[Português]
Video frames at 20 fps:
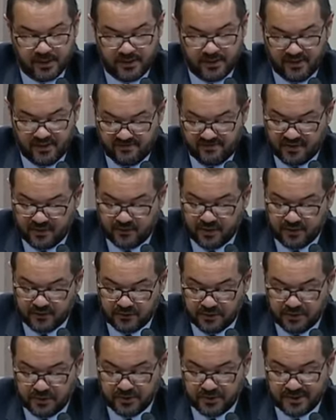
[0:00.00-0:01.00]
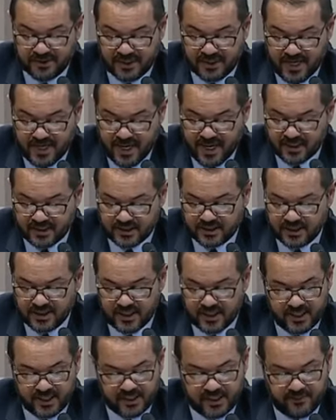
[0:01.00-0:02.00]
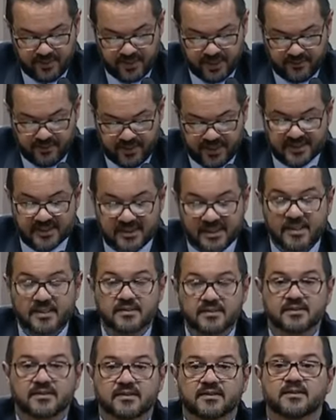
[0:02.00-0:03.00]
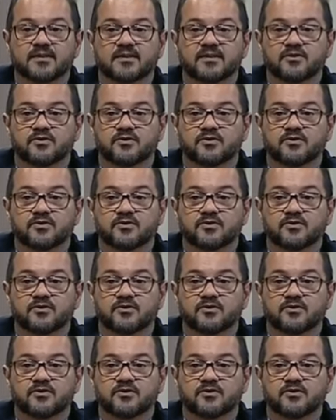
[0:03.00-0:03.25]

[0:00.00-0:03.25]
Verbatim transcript: devido à curiosidade gerada pela presença